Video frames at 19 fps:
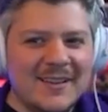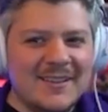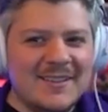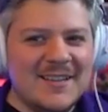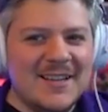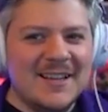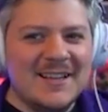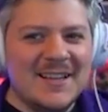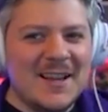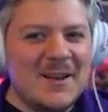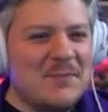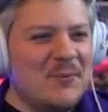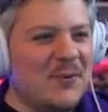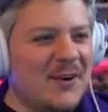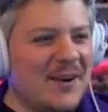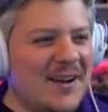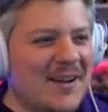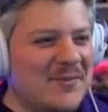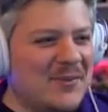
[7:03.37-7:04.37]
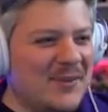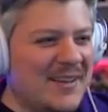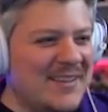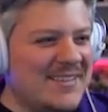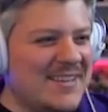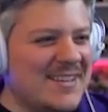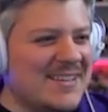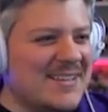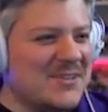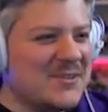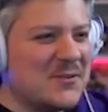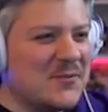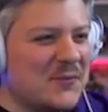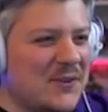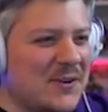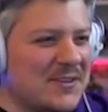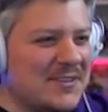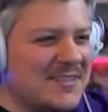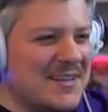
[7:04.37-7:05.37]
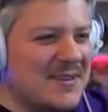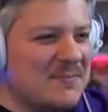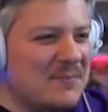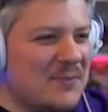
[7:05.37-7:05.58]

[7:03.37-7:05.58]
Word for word: C'était pour abriter cette souffrance, mes